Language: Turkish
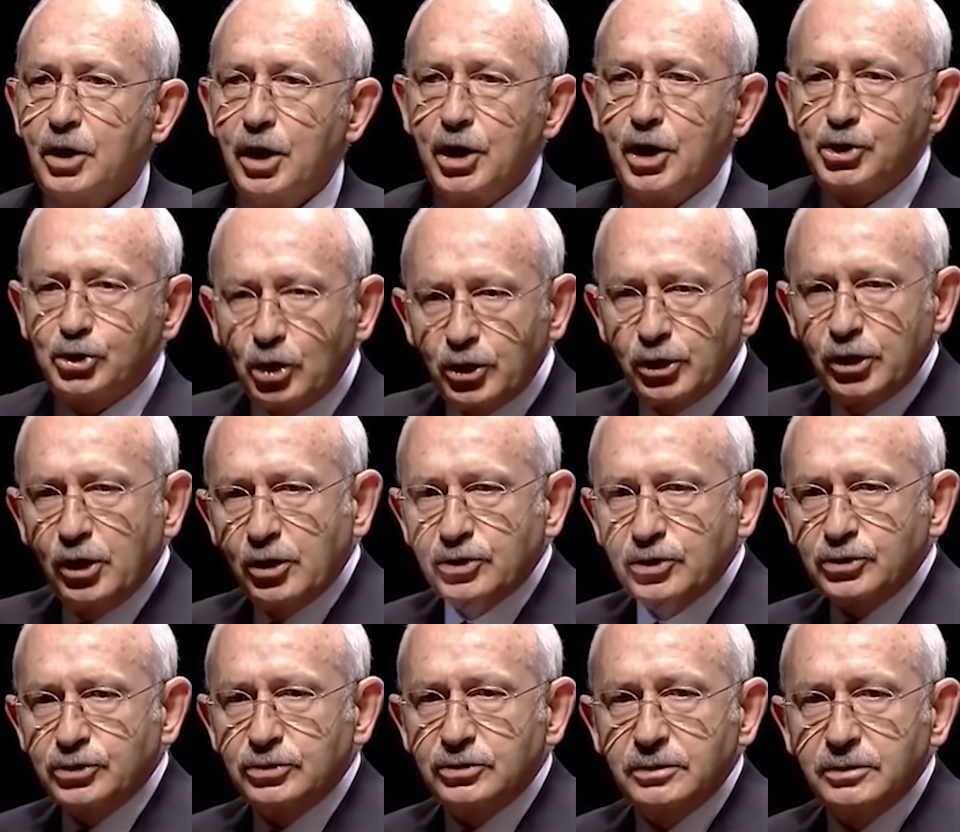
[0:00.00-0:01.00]
E
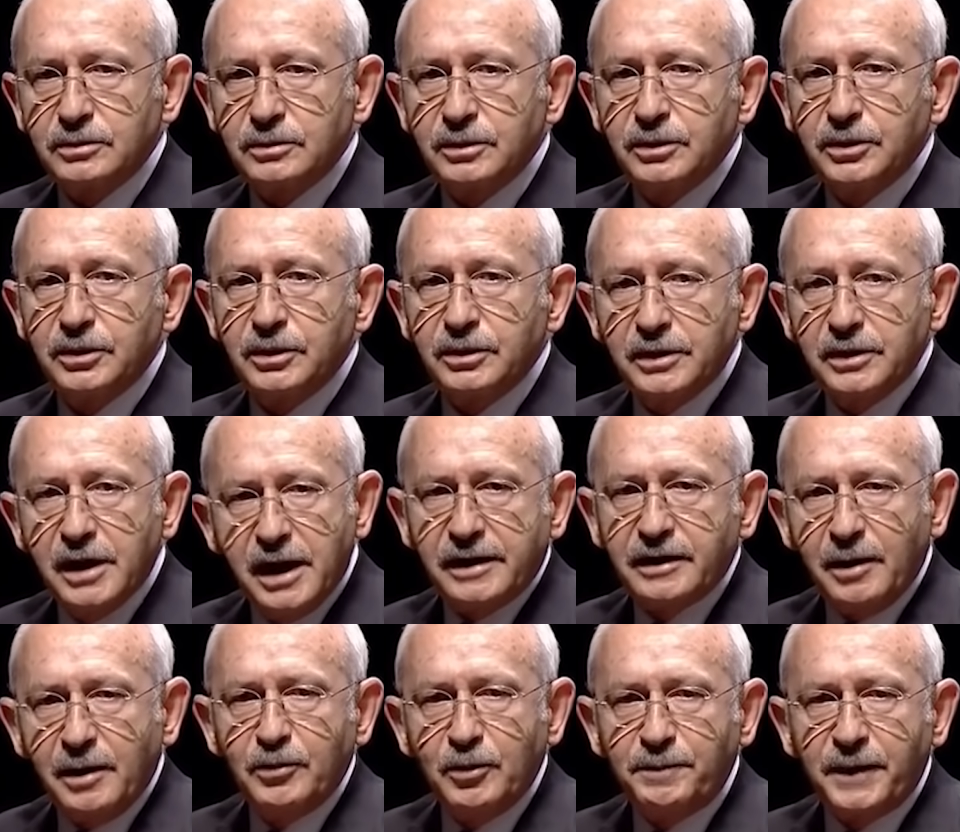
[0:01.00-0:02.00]
soruyoruz.
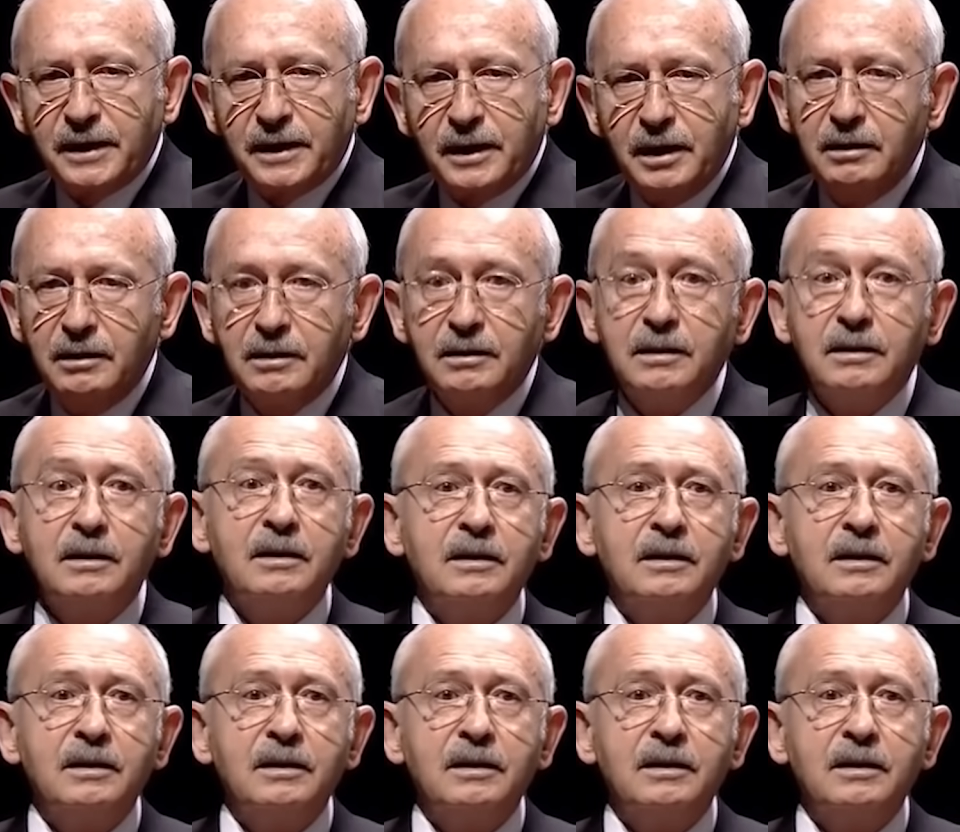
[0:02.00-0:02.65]
Nerede bu para?